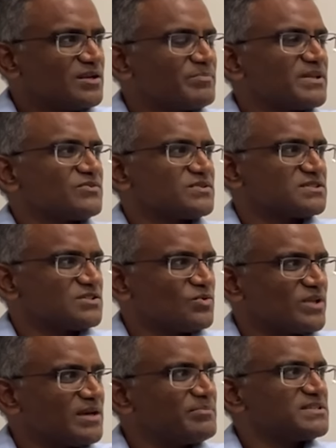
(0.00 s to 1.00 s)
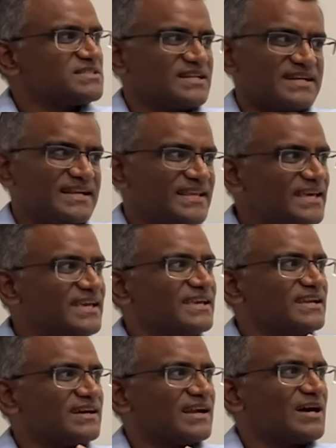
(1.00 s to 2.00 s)
இன்னும் பத்து வருஷத்துக்கு கூட எண்பது சில்லறையிலேயே
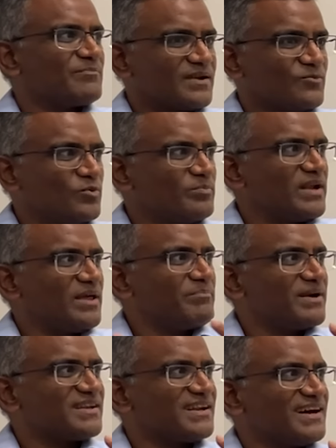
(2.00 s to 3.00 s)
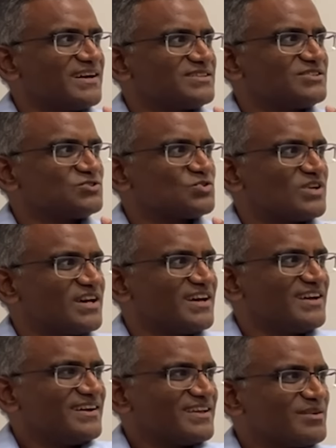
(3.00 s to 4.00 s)
இருக்கலாம் உண்மையிலே பெட்டர் ஆகுதுன்னு
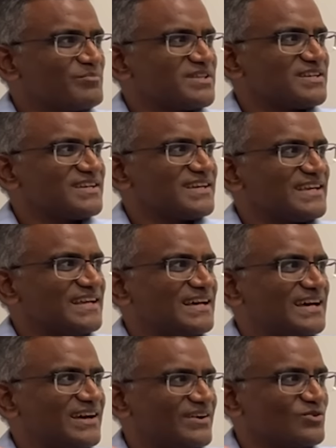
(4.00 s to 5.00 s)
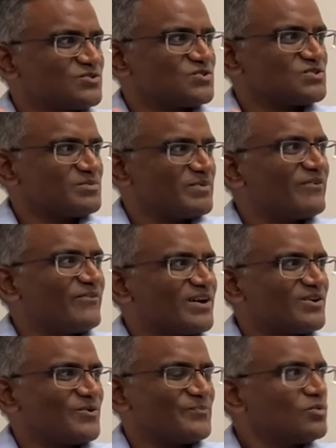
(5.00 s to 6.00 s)
சொன்னால் எண்பதுக்கு கீழே கொஞ்சம் கொஞ்சமாக
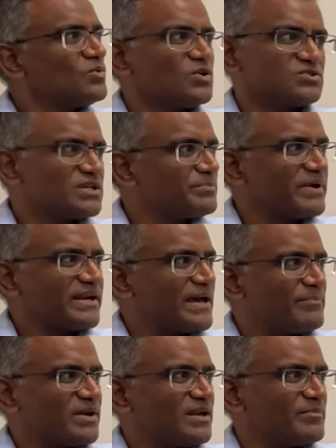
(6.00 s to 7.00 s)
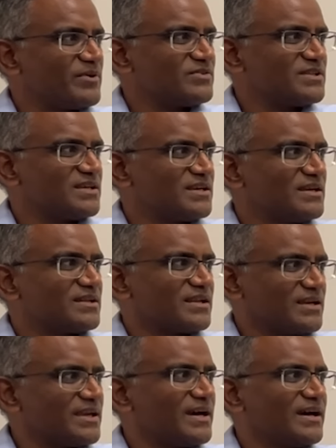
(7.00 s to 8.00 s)
வரணும் ஹூ நோஸ் இட் மைட் ஹேப்பன் நம்ம வந்து
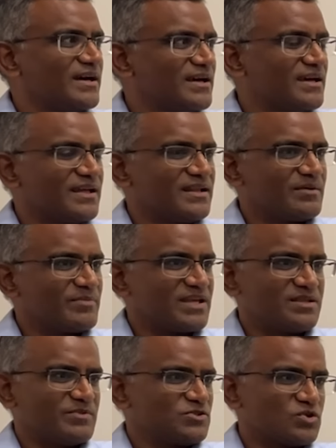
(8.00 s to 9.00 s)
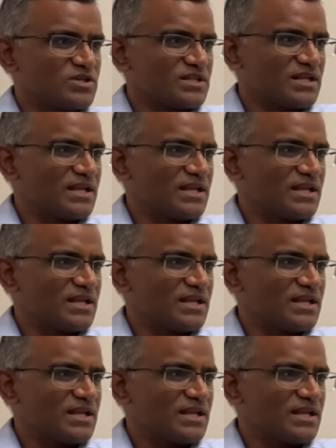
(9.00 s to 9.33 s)
ஐயா நம்ம எதுவுமே சொல்கிறது